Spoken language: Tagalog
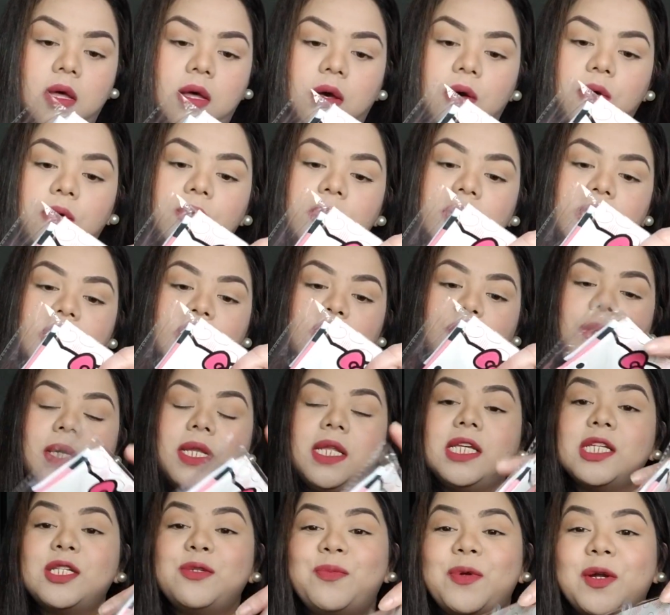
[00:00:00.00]
Oh, this one
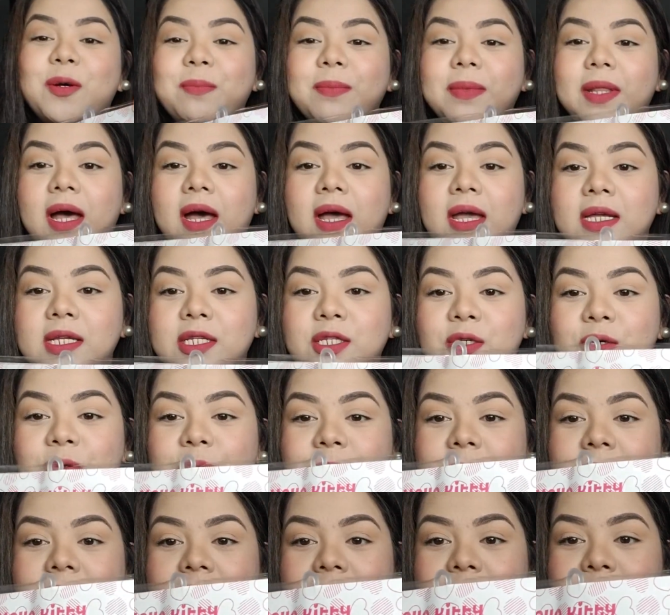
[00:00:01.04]
is from Daiso
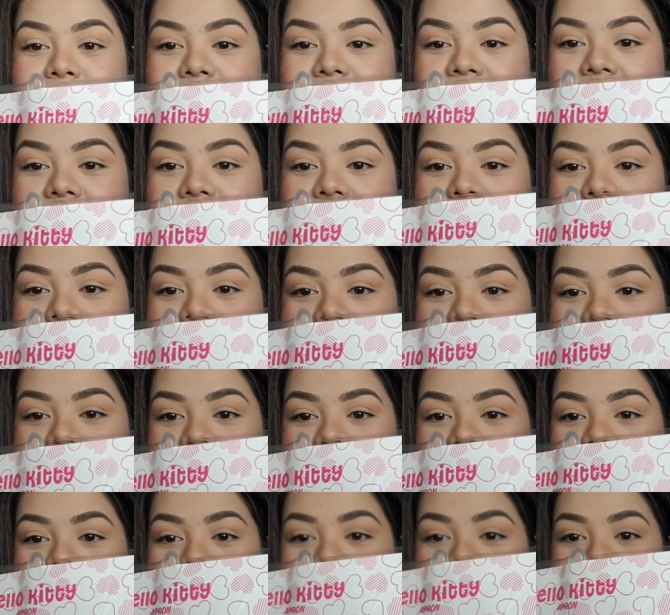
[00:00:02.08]
Philippines.
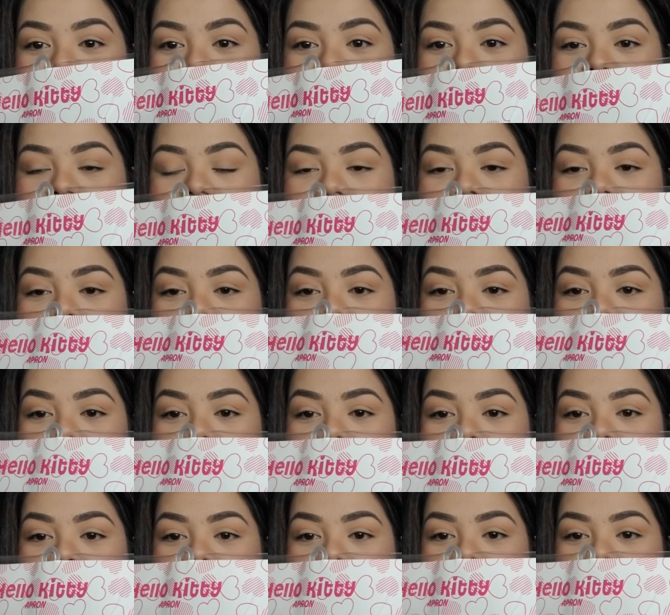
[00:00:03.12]
Ayan.
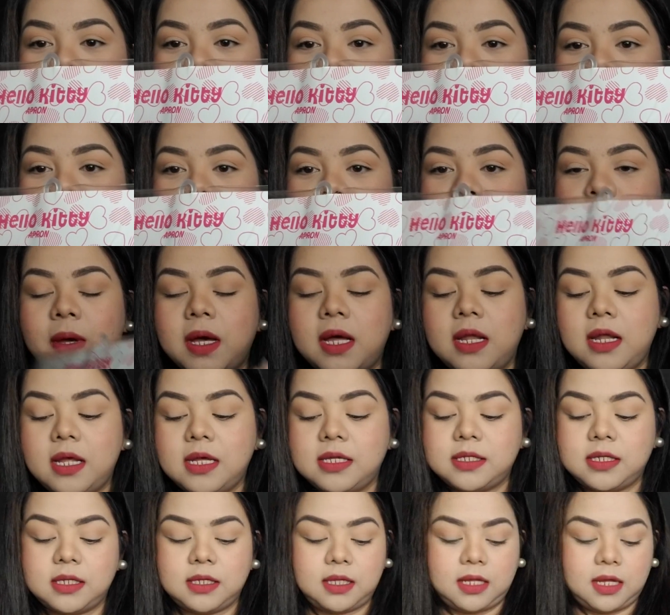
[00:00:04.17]
Sa so, mga
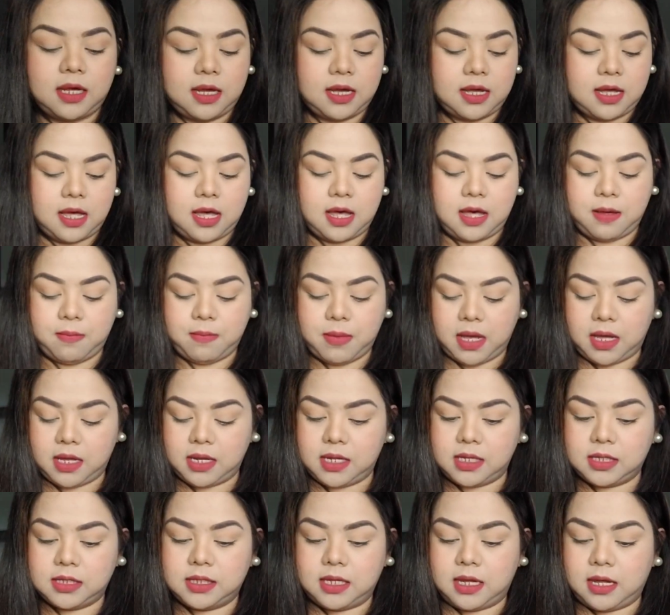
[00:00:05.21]
nasa, uh, mga
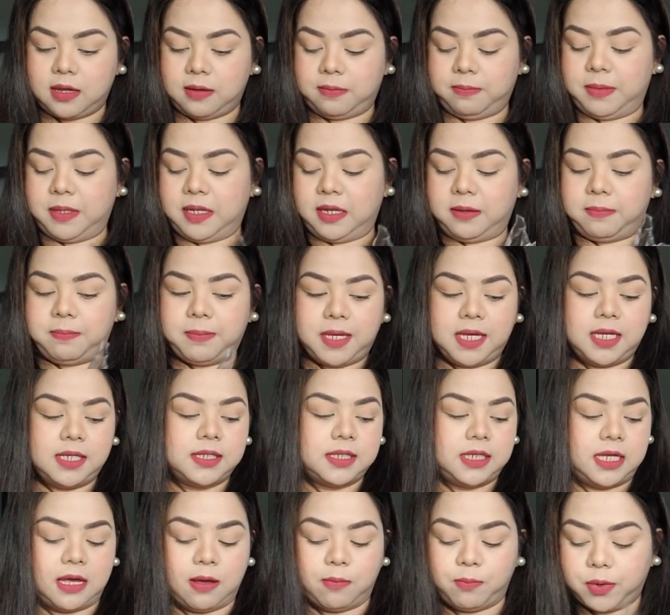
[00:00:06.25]
nasa Philippines,
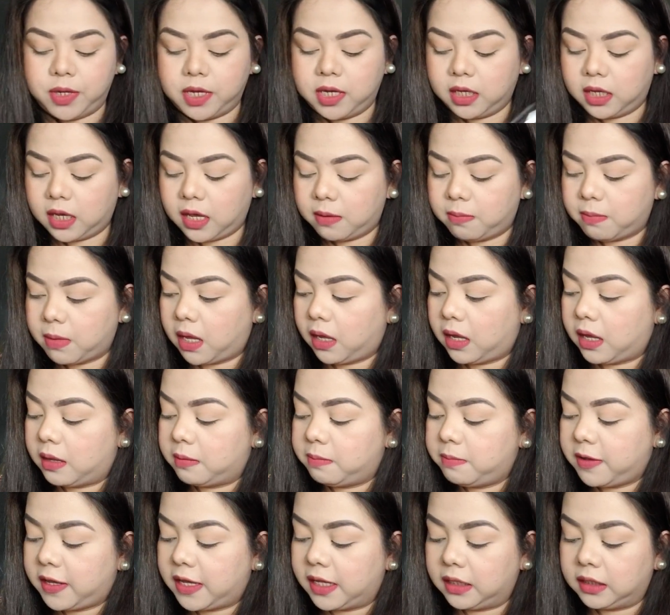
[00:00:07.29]
ayan, pwede kayo
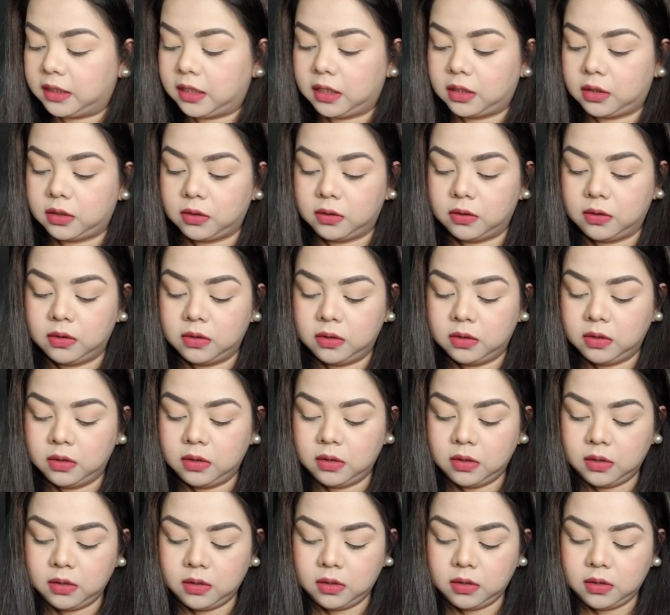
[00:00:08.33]
maka-avail nito.
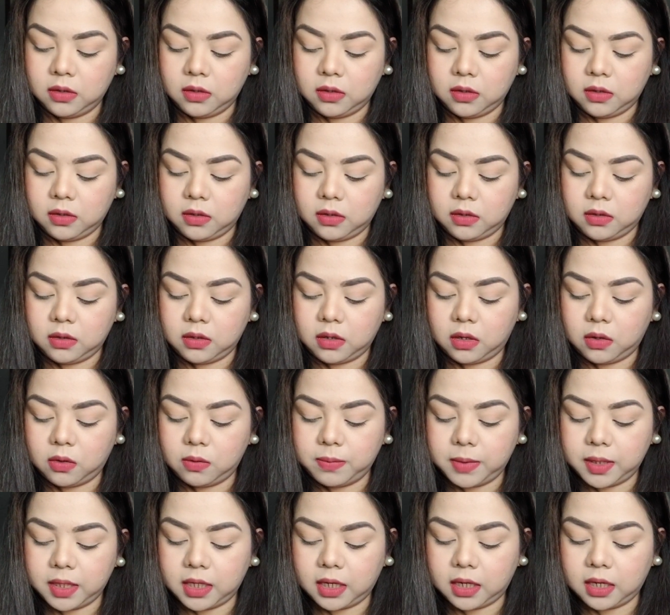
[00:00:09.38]
Naku,
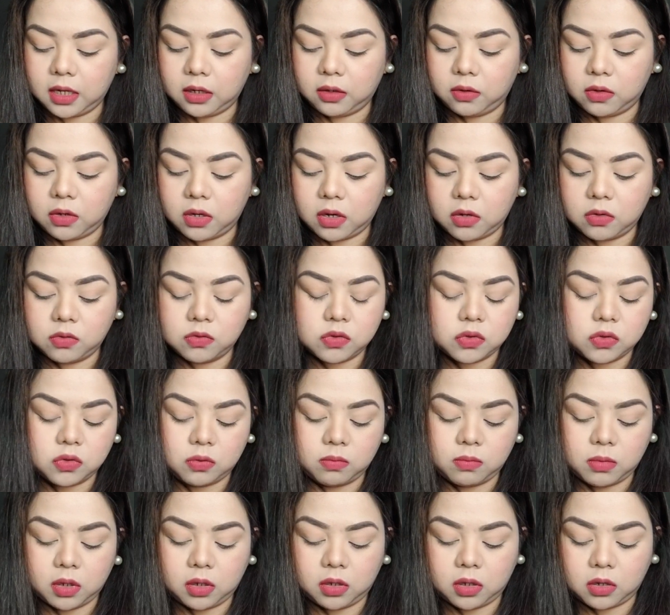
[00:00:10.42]
matagal ko nang gustong
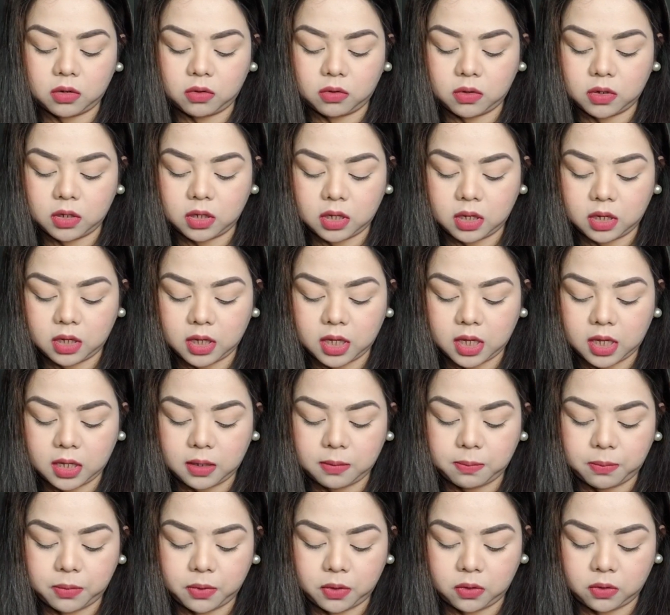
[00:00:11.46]
magkaroon ng
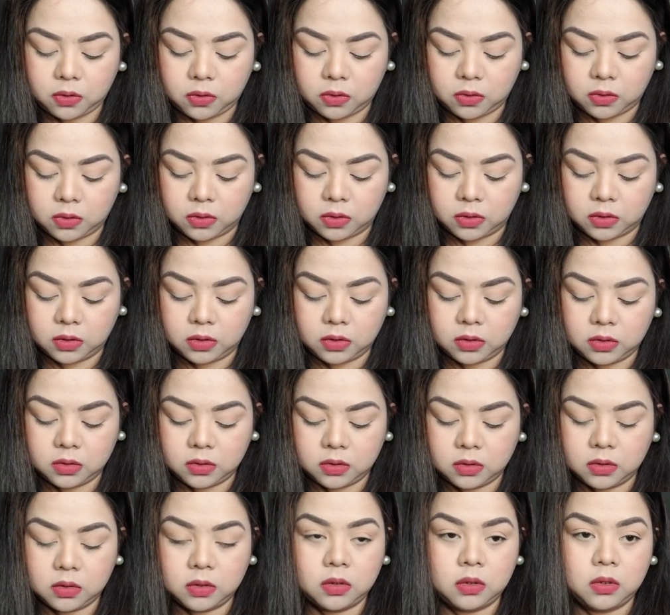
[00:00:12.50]
apron.
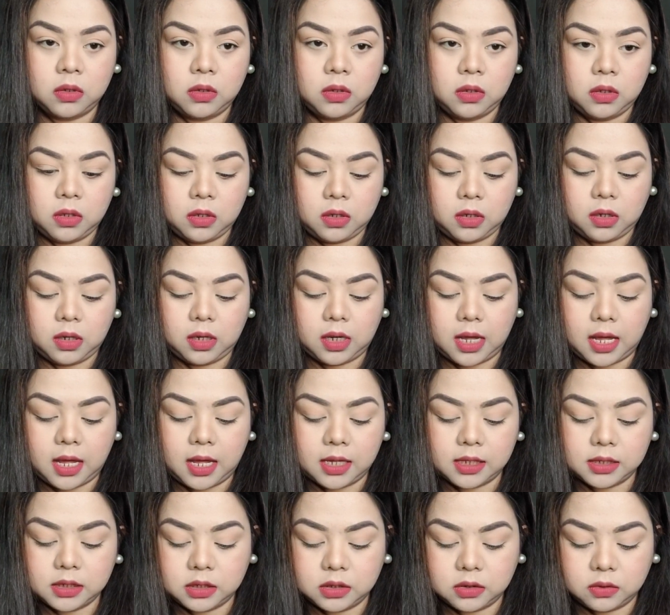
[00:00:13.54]

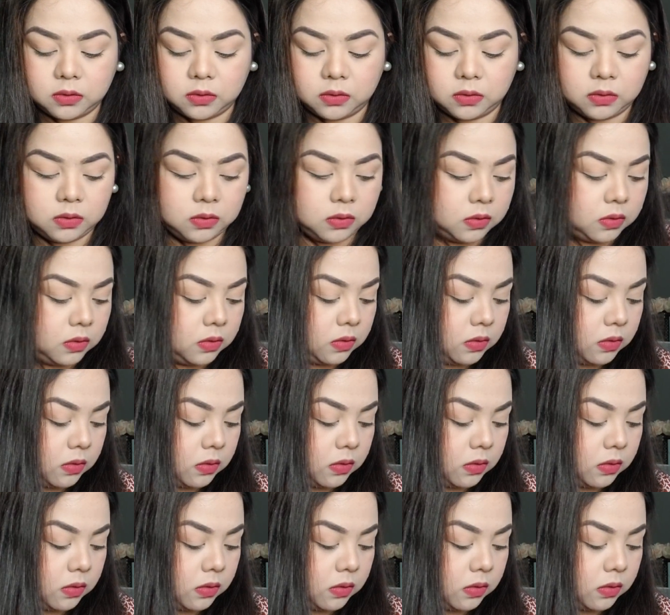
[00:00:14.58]
Kaso,